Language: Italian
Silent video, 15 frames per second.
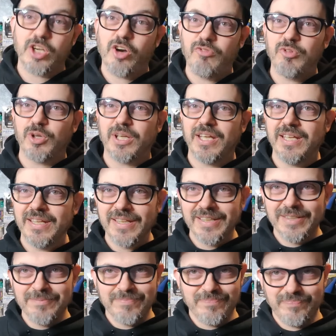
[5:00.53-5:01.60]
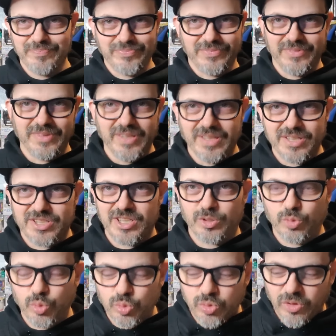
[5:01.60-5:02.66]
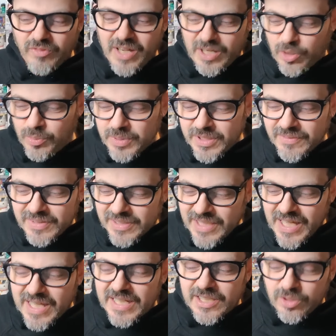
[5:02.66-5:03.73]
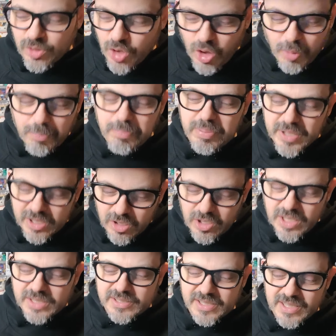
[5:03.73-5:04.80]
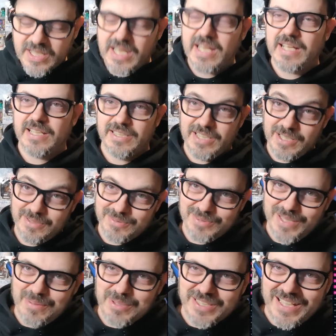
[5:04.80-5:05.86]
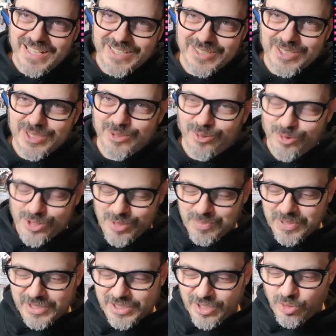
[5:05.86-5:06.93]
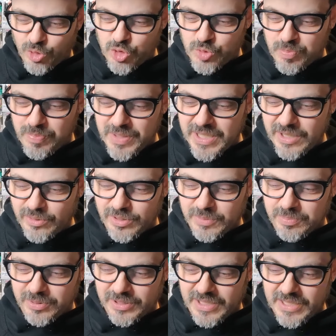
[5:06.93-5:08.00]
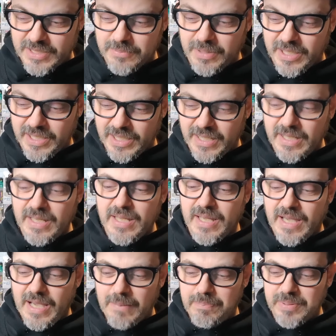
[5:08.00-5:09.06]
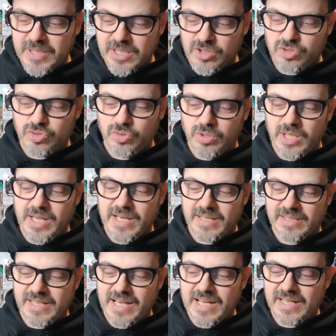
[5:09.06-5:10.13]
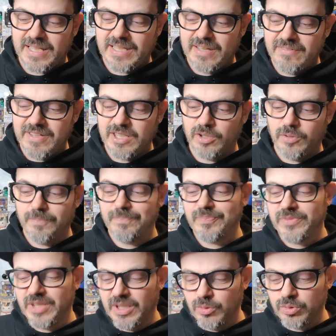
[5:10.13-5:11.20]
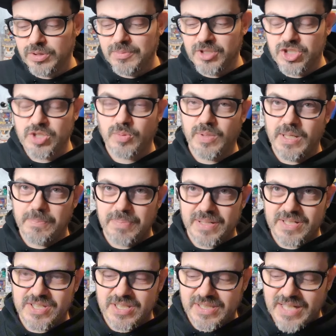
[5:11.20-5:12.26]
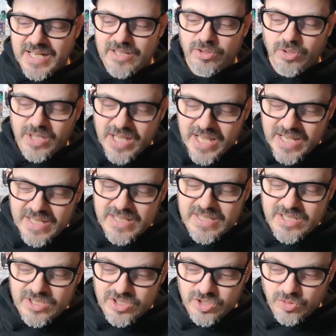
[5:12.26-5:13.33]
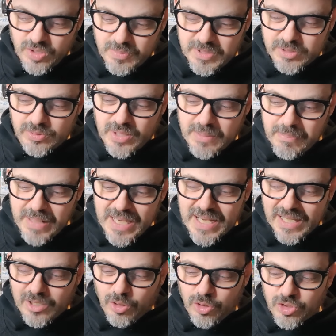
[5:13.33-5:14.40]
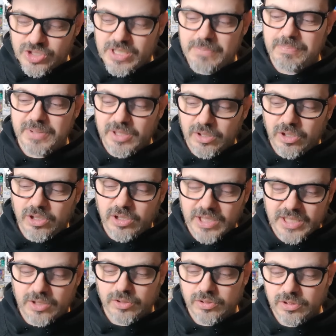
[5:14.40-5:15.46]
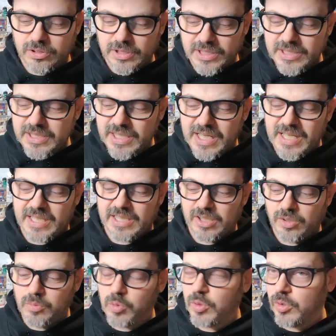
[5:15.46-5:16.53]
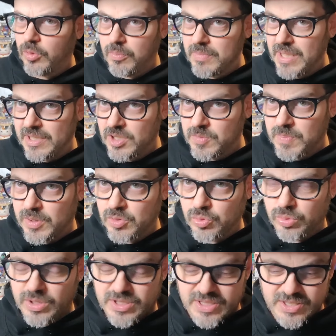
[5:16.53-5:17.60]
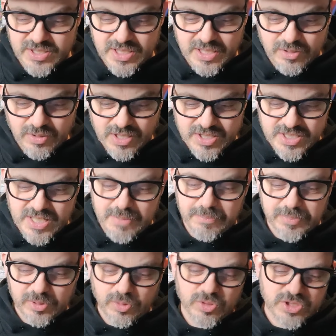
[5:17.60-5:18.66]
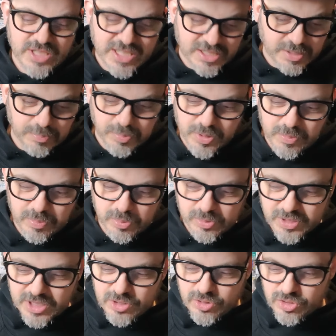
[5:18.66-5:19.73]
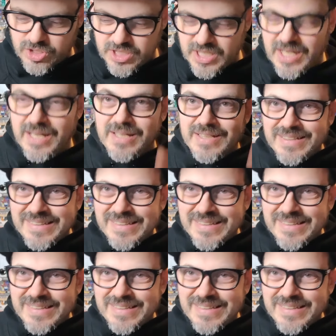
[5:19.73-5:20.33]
È ovvio che se tutto va come deve andare, no, però la Ternana da, da Talantino, lo sapete, lo spero di portargli bene, ha perso, è eh, una Ternana che è vero, nelle ultime 5 ne ha perse 3, non è sicuramente una bella cosa, però ecco, è una Ternana che comunque non mi è dispiaciuta stasera con la Samp, nonostante poi il punteggio sia